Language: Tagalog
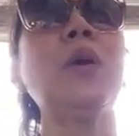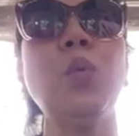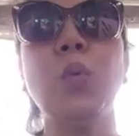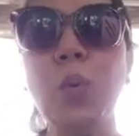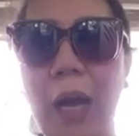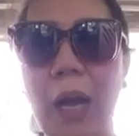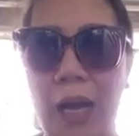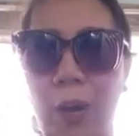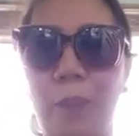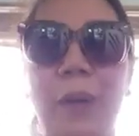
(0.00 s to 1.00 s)

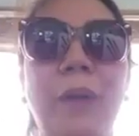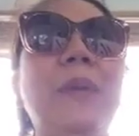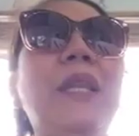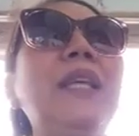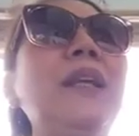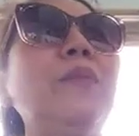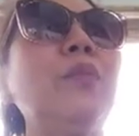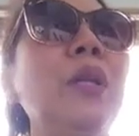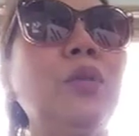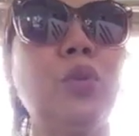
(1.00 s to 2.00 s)
nauuhaw, pag binigyan
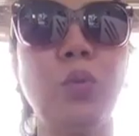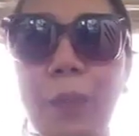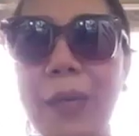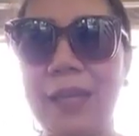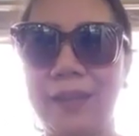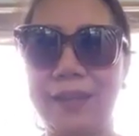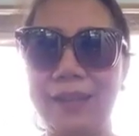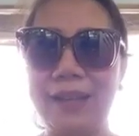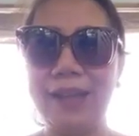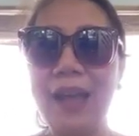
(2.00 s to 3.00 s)
mo ng tubig,
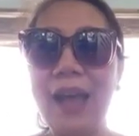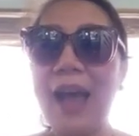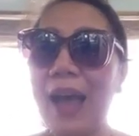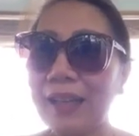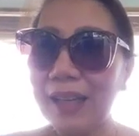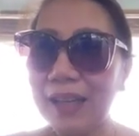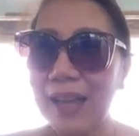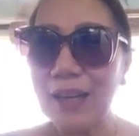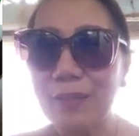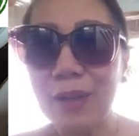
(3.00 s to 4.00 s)
ang
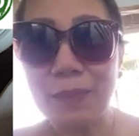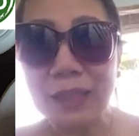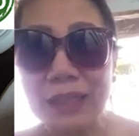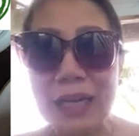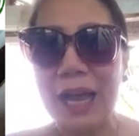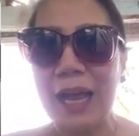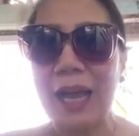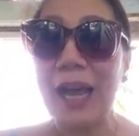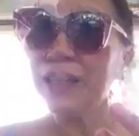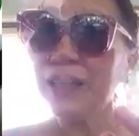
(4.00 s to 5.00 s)
nararamdaman
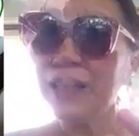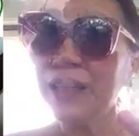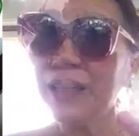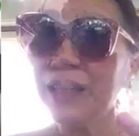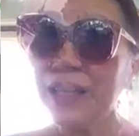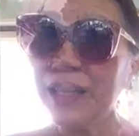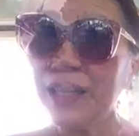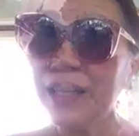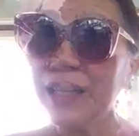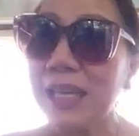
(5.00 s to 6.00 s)
nila ay
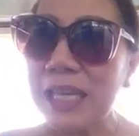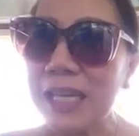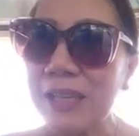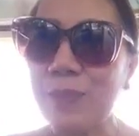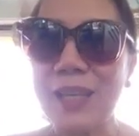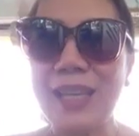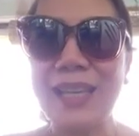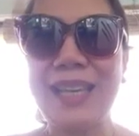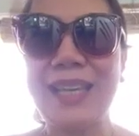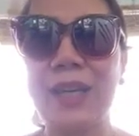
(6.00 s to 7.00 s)

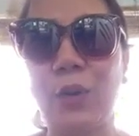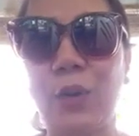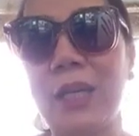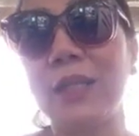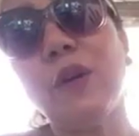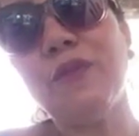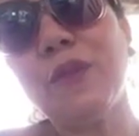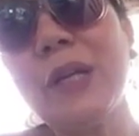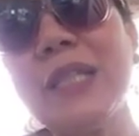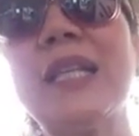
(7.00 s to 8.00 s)
pag-ibig. Okay, so of
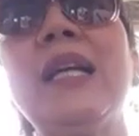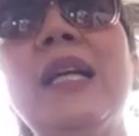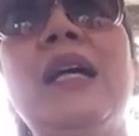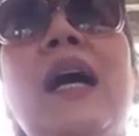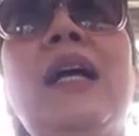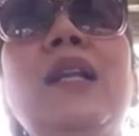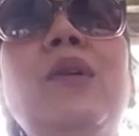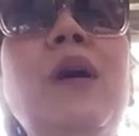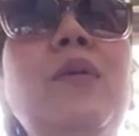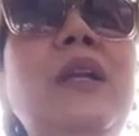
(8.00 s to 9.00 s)
course, uh,
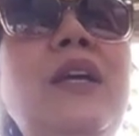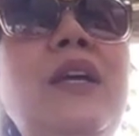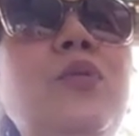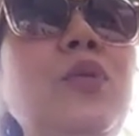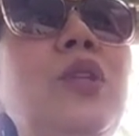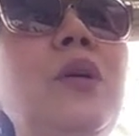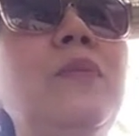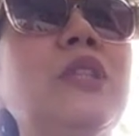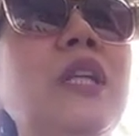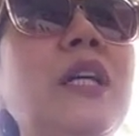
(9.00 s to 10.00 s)
nawawala yung gutom
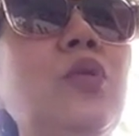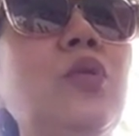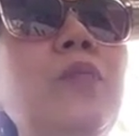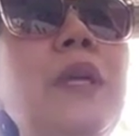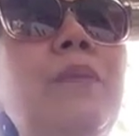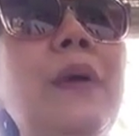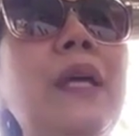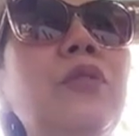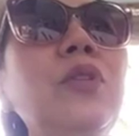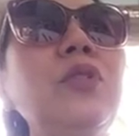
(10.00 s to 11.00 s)
at tubig,
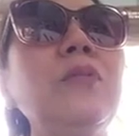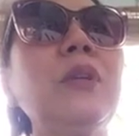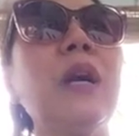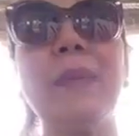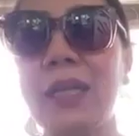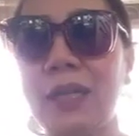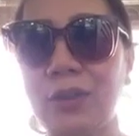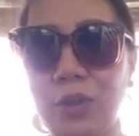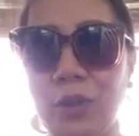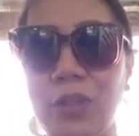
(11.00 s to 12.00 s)
pero yun yung kamay
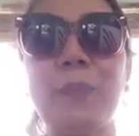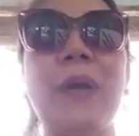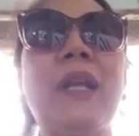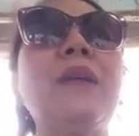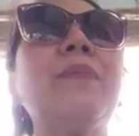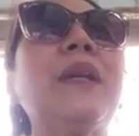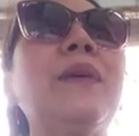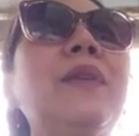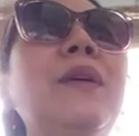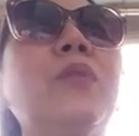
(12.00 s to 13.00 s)
ng Diyos para
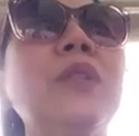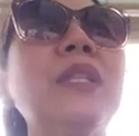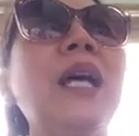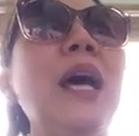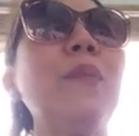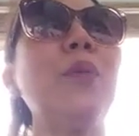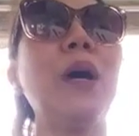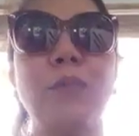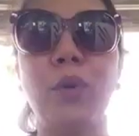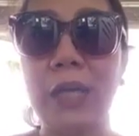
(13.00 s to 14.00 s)
iparamdam mo sa
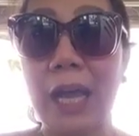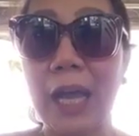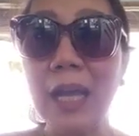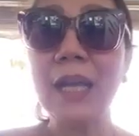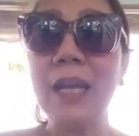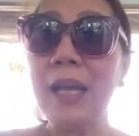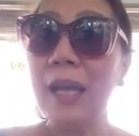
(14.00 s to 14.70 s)
kapwa mo na